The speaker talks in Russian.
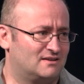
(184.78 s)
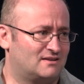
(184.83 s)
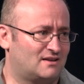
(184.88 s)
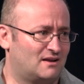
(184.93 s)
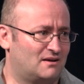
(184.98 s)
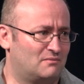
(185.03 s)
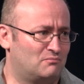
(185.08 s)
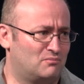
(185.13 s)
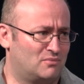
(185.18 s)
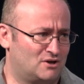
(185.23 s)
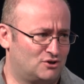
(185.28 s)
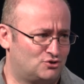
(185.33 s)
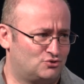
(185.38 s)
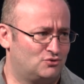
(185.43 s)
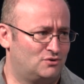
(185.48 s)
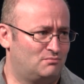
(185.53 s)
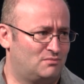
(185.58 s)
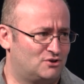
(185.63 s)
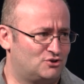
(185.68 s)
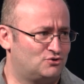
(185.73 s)
– это
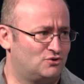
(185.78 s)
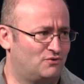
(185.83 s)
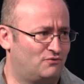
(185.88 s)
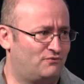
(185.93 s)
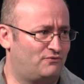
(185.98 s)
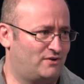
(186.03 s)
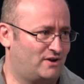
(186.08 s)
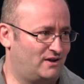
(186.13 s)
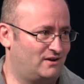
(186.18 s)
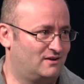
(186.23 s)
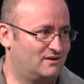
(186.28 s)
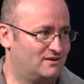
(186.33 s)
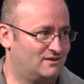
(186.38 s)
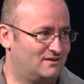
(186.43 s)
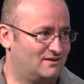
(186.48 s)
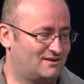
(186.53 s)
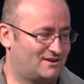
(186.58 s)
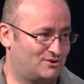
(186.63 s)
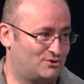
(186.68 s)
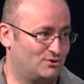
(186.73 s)
большой-большой фейк,
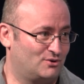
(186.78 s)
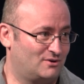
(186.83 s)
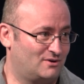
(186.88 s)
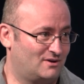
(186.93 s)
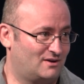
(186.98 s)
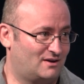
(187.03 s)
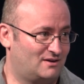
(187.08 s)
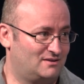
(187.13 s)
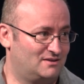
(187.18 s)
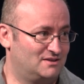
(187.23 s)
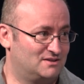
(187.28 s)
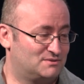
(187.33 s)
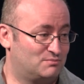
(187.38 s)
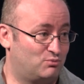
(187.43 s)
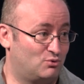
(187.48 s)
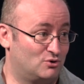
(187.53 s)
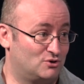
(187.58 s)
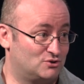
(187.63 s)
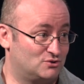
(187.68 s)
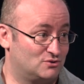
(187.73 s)
который они
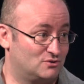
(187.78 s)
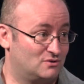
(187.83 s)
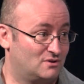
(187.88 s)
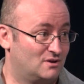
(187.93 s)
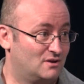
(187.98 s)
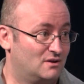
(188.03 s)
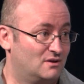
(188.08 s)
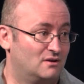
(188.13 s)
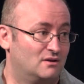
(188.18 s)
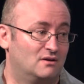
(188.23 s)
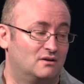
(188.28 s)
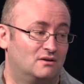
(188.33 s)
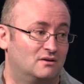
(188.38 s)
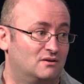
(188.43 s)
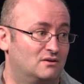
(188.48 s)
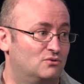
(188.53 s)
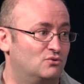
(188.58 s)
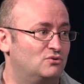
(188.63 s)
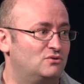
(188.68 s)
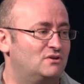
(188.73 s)
используют.
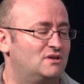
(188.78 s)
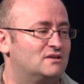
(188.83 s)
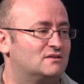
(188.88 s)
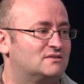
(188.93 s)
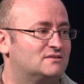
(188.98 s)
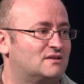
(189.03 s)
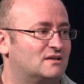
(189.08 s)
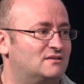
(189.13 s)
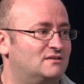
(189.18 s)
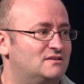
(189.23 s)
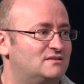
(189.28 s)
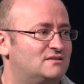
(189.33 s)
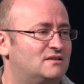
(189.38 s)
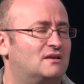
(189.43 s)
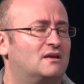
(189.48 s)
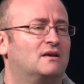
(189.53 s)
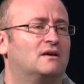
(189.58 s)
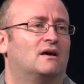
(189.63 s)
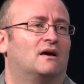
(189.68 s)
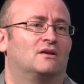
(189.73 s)
Но ну, нет
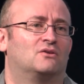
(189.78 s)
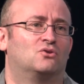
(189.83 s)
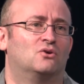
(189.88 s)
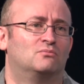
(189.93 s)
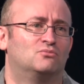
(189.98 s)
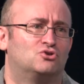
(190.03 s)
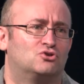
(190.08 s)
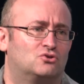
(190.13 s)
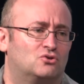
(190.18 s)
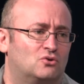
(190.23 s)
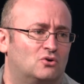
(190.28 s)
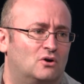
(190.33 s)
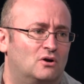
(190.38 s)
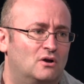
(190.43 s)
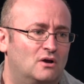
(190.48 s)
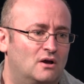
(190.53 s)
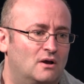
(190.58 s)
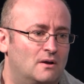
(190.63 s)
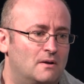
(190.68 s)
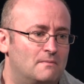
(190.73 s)
статистики о том, что
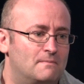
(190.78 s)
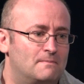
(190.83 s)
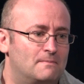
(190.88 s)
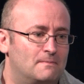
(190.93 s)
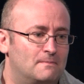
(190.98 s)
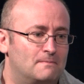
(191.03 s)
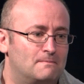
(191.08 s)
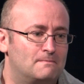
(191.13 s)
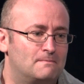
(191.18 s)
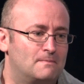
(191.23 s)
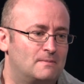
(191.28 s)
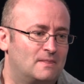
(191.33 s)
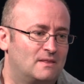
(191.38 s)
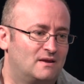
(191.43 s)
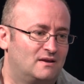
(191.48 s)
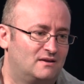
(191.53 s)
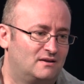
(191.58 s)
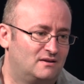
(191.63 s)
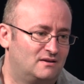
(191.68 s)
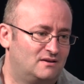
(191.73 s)

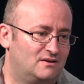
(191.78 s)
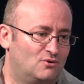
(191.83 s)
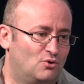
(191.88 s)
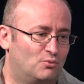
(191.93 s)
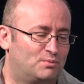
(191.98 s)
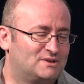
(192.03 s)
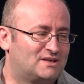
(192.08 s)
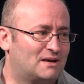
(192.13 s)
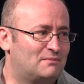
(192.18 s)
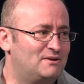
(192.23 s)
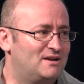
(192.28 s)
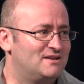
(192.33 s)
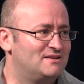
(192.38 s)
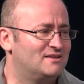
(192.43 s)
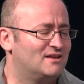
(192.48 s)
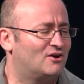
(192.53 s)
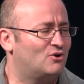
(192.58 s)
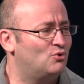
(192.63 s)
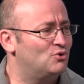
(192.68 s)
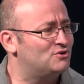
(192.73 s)
употребление
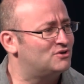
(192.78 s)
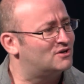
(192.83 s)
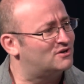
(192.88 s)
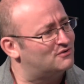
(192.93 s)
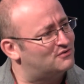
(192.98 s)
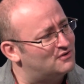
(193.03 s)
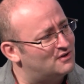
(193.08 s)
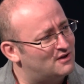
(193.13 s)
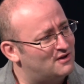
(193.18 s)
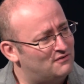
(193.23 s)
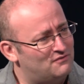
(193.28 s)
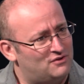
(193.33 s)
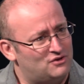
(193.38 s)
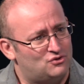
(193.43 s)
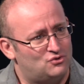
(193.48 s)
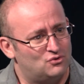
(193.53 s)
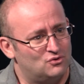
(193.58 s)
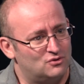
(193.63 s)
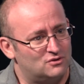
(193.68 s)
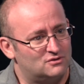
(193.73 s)
наркотиков
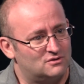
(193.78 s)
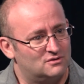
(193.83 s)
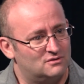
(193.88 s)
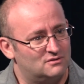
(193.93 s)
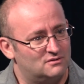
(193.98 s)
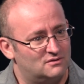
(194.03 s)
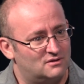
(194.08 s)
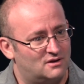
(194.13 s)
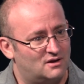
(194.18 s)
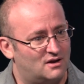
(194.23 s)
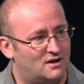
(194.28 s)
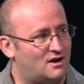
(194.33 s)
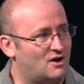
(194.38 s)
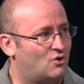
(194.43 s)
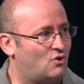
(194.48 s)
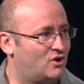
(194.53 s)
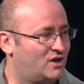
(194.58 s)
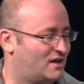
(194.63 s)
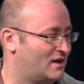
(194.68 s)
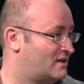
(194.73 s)
ведет к
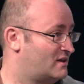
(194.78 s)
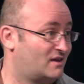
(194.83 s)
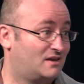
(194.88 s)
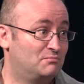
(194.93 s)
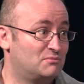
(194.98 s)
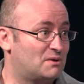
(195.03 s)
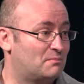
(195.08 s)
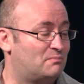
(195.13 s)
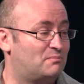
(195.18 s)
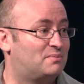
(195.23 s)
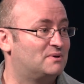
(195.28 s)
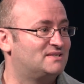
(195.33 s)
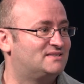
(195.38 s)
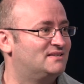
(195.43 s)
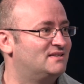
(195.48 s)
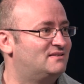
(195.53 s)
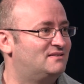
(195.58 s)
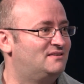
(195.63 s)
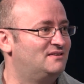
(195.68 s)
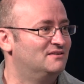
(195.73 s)
каким-то
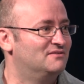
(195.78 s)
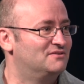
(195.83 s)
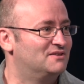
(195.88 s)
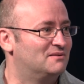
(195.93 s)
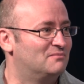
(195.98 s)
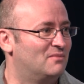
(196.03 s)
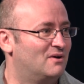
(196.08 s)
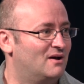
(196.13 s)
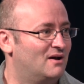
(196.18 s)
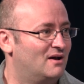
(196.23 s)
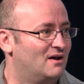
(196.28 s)
позитивным